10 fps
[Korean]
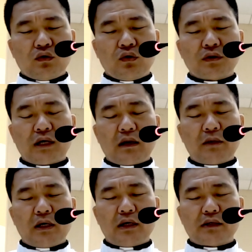두
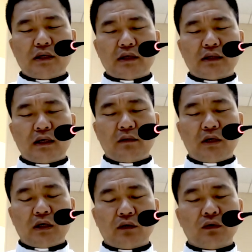사람이나 세
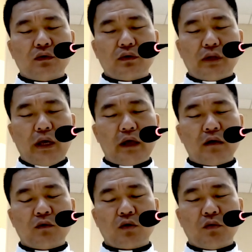사람이라도 내
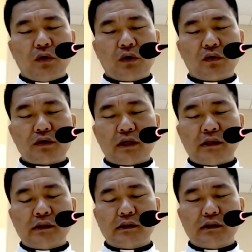이름으로 모인
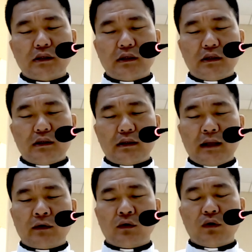곳에는
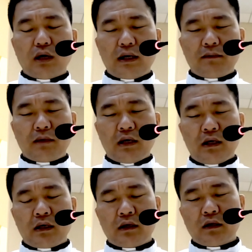나도
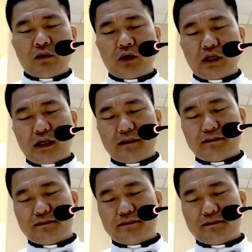함께 있기 때문이다.